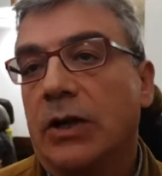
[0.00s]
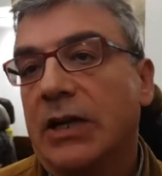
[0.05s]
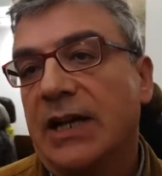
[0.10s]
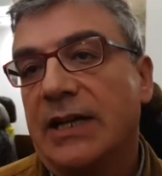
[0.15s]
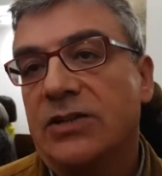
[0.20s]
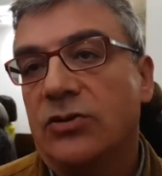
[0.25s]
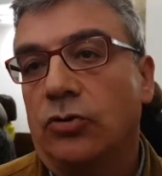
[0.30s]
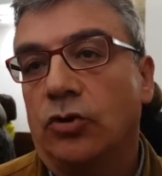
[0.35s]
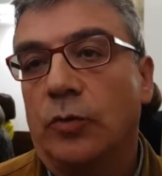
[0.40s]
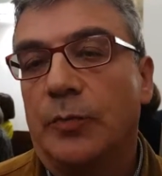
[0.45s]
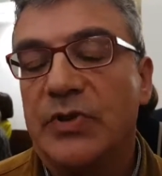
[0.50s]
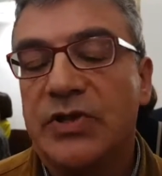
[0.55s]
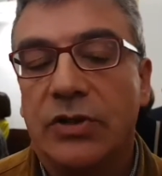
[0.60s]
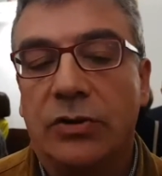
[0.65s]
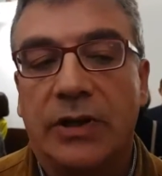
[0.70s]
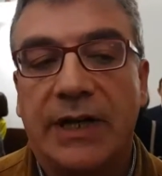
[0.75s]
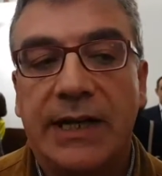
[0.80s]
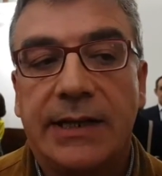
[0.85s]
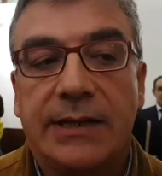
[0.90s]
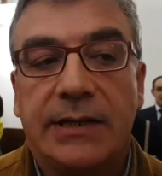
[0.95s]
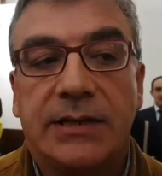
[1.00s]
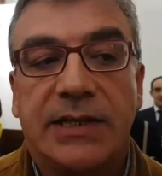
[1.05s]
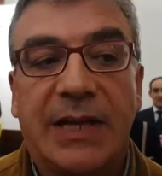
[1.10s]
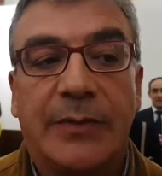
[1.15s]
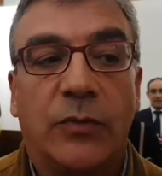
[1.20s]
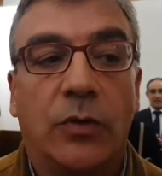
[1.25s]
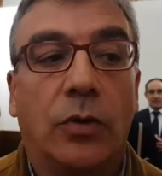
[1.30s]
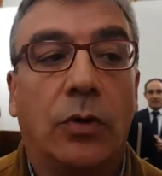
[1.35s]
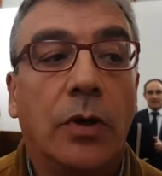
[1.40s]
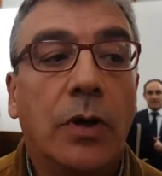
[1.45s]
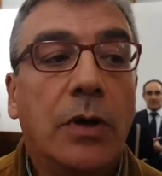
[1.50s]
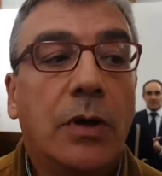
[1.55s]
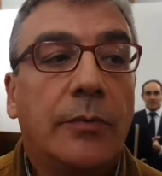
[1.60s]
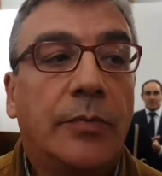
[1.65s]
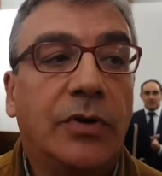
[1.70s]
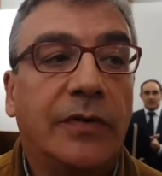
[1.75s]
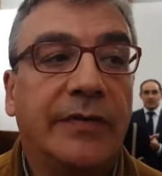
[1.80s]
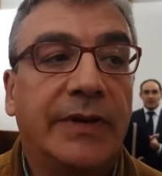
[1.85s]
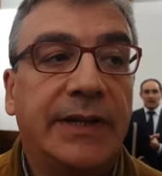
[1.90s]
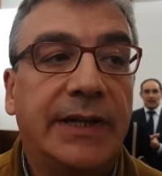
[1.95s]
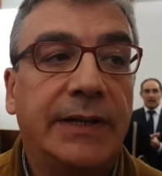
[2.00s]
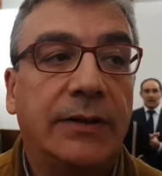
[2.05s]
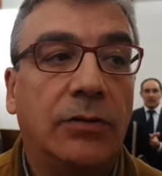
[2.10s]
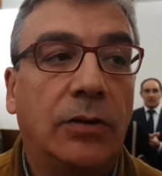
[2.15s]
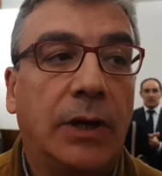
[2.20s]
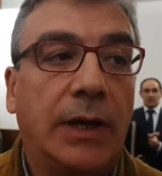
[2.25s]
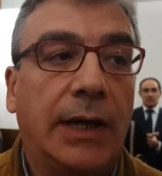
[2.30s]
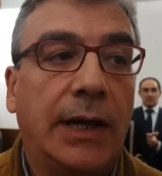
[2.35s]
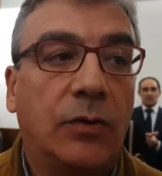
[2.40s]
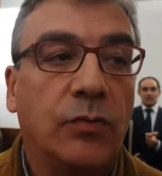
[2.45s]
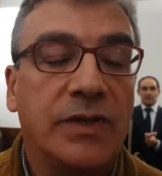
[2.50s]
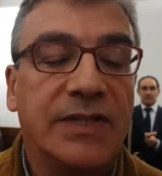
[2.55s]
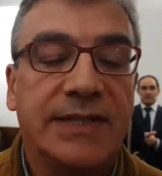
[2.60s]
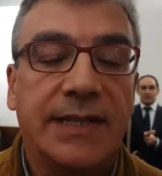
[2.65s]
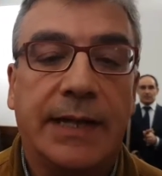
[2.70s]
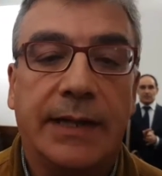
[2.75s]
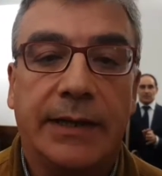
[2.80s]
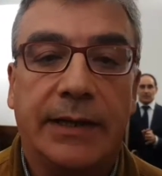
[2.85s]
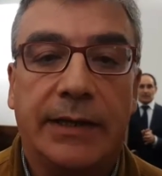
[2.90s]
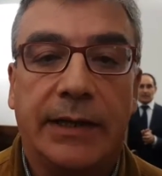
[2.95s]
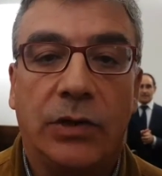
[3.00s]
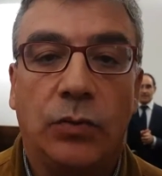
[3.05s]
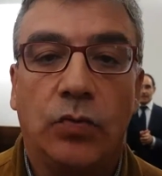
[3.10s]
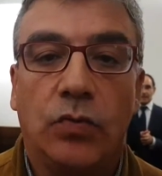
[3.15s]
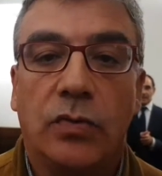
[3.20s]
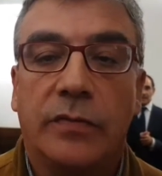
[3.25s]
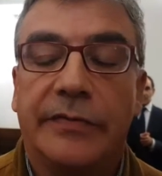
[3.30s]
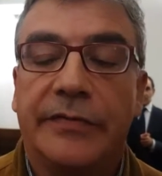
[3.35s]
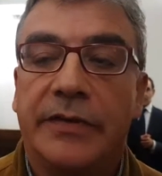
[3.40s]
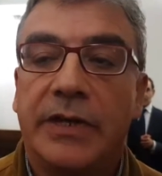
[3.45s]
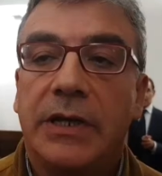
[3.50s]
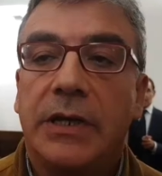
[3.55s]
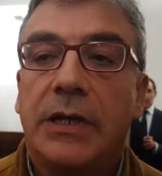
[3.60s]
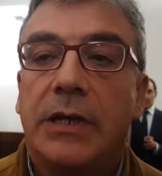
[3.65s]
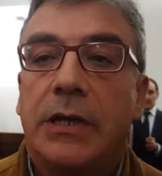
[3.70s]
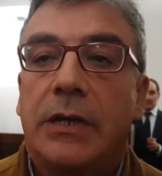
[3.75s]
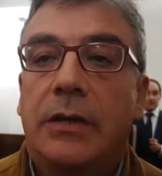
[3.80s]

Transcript: che sono obsoleti, stiamo provvedendo ad acquistarne dei nuovi.